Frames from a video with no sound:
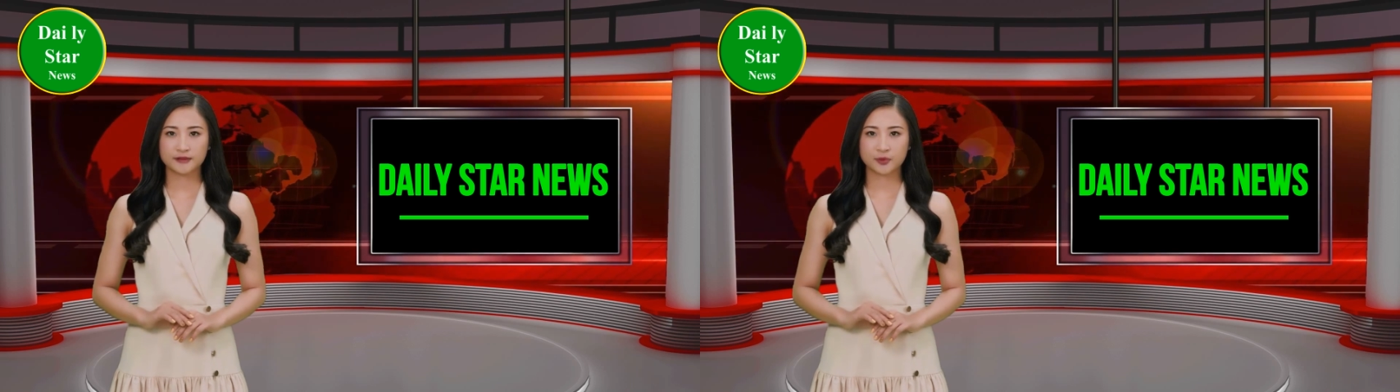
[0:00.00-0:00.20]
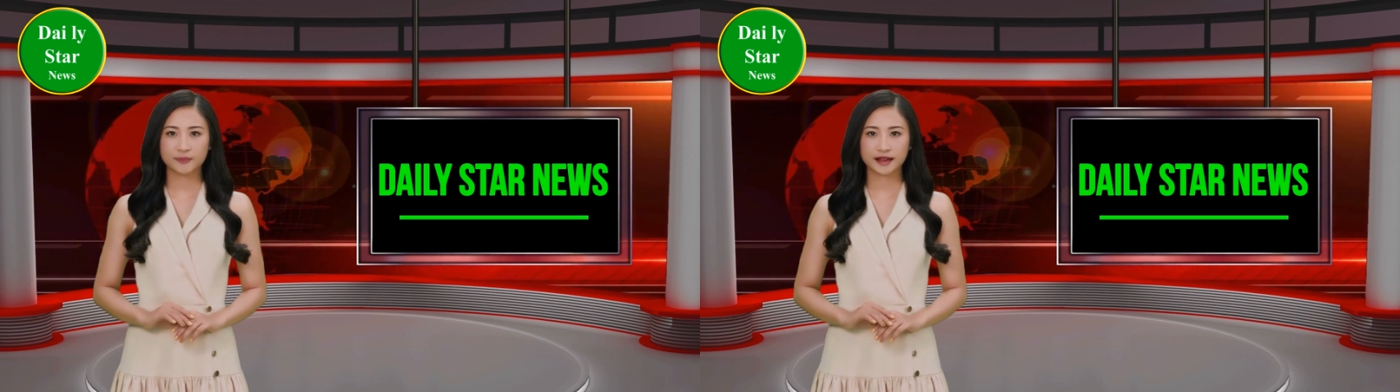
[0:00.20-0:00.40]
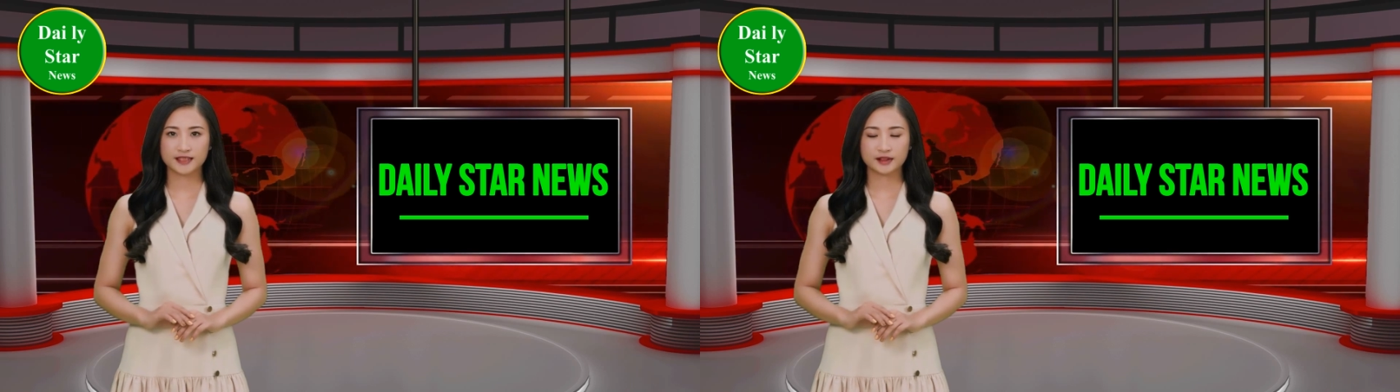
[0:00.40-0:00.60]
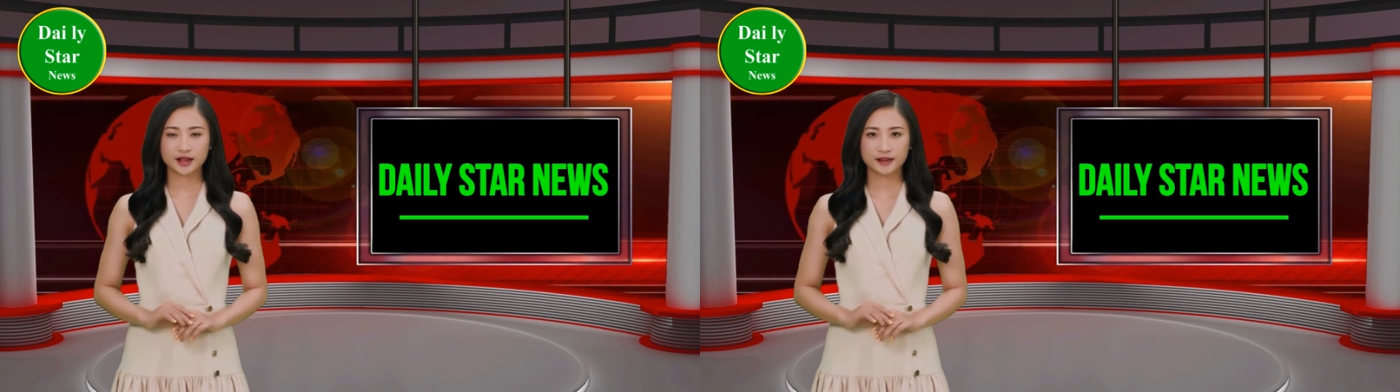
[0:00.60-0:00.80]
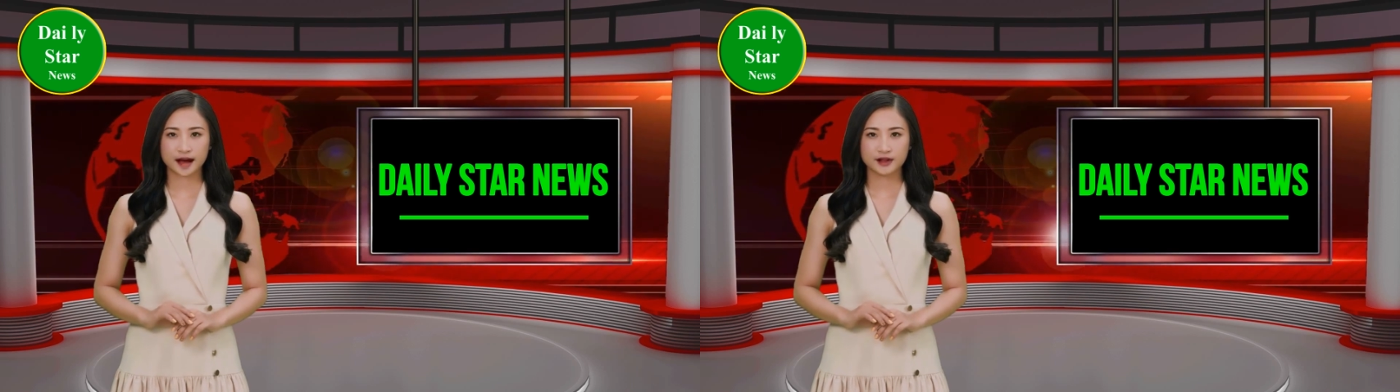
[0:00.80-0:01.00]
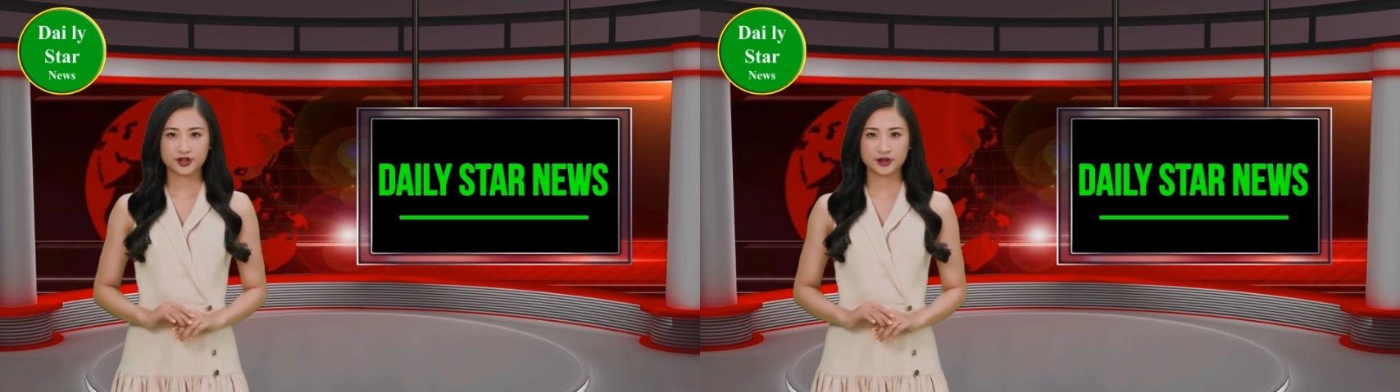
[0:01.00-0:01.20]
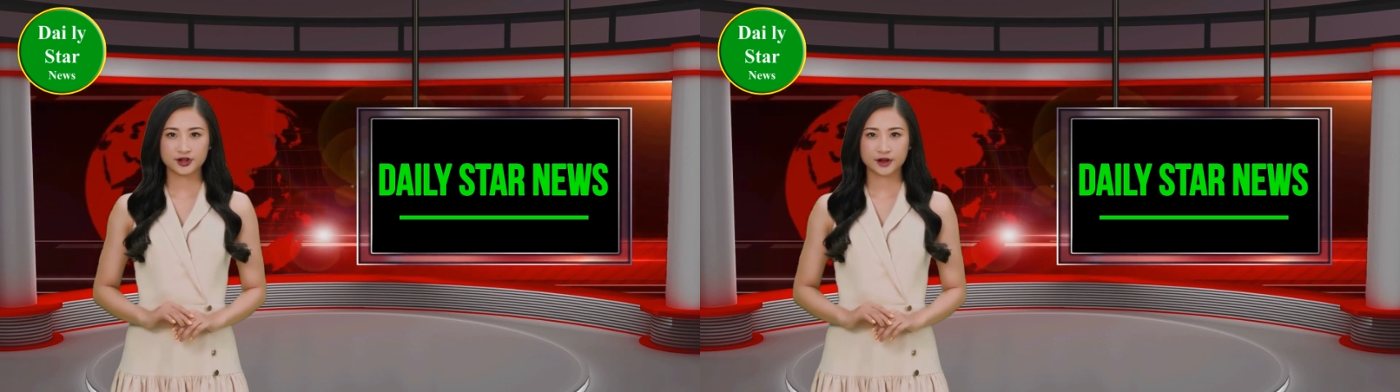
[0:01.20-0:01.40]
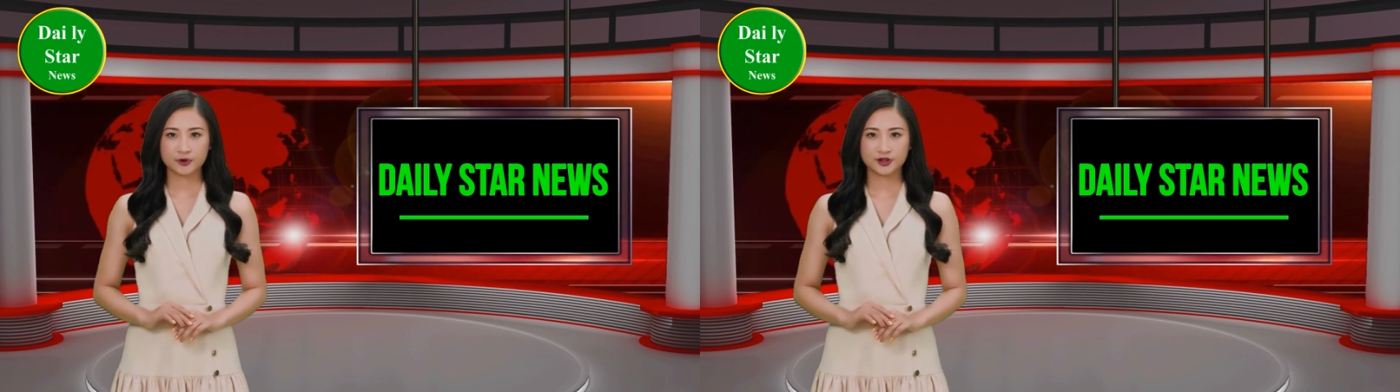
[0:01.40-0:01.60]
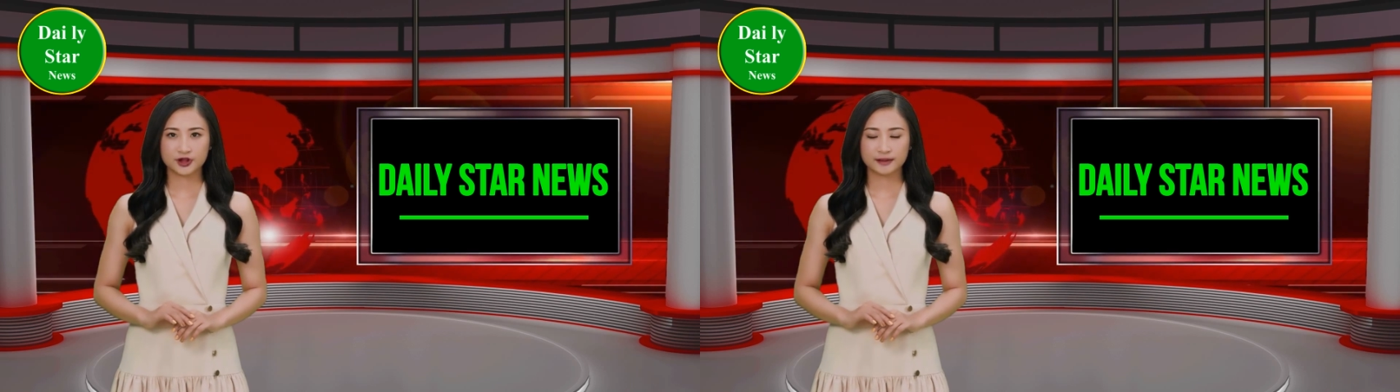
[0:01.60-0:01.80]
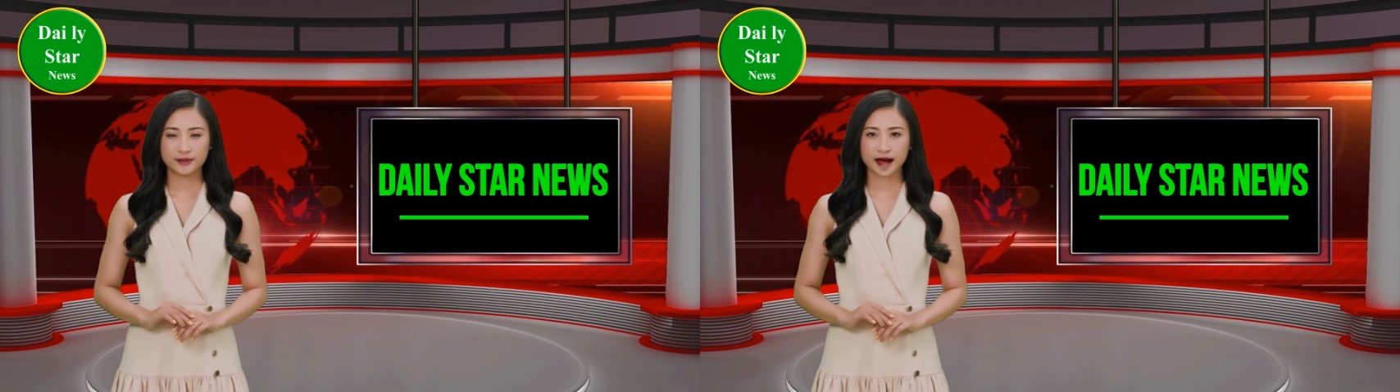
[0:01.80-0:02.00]
我们今天的时事通
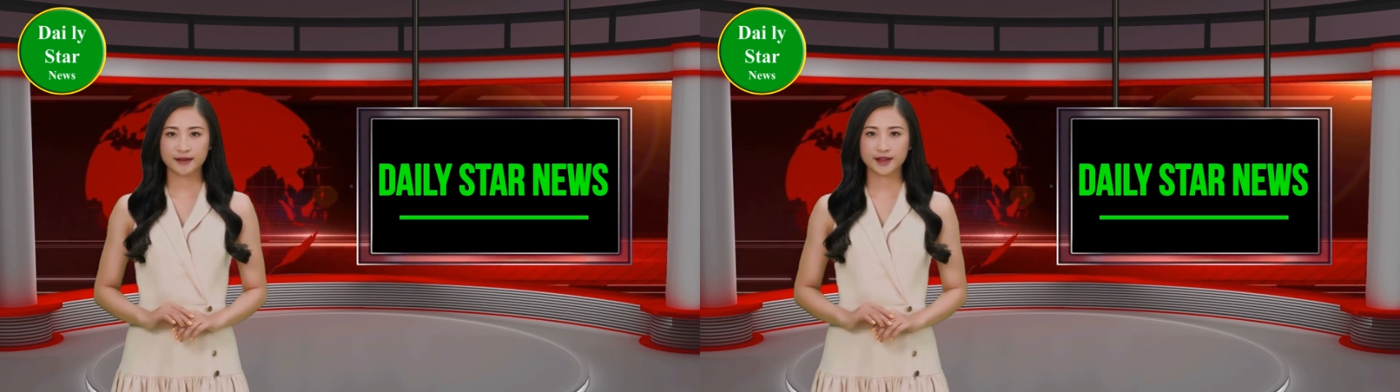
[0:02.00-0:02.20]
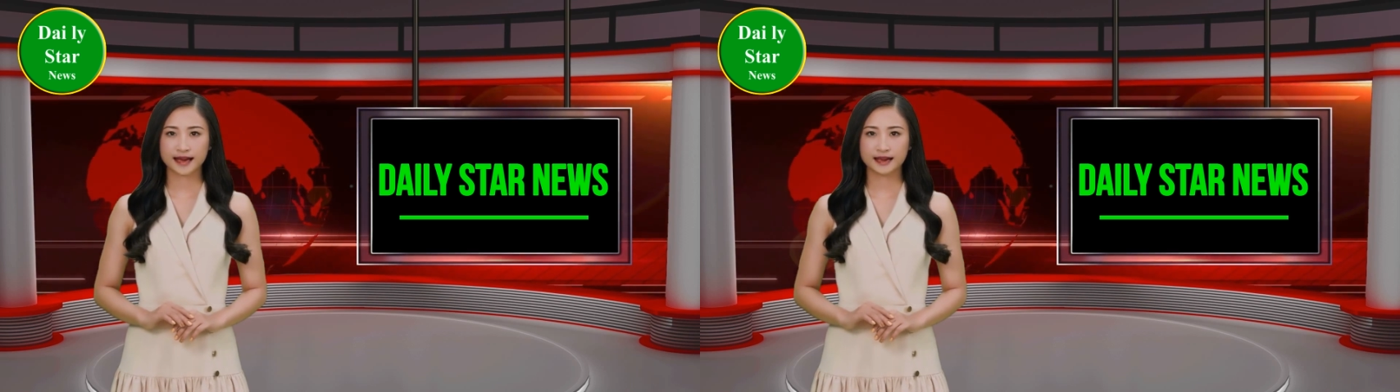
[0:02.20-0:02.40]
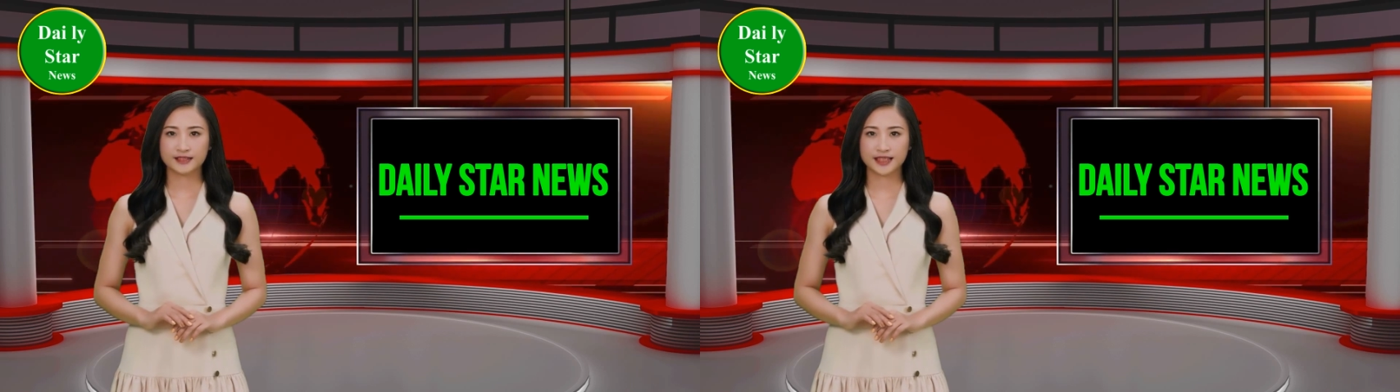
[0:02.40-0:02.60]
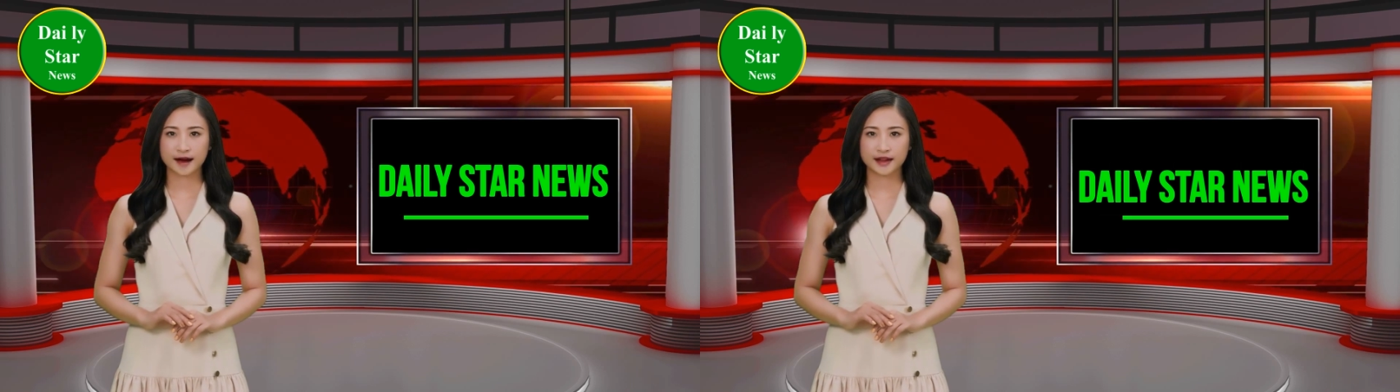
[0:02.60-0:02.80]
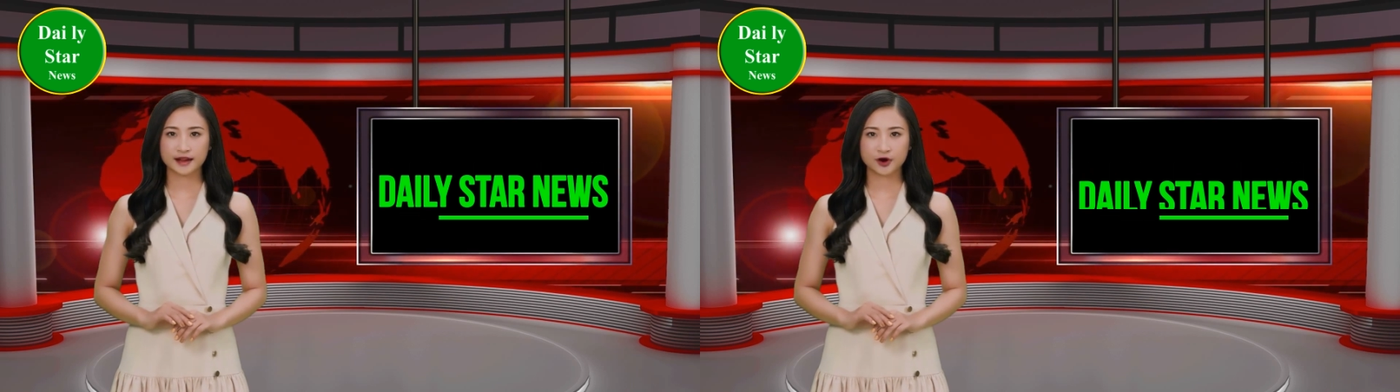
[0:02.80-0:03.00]
讯涵盖以下内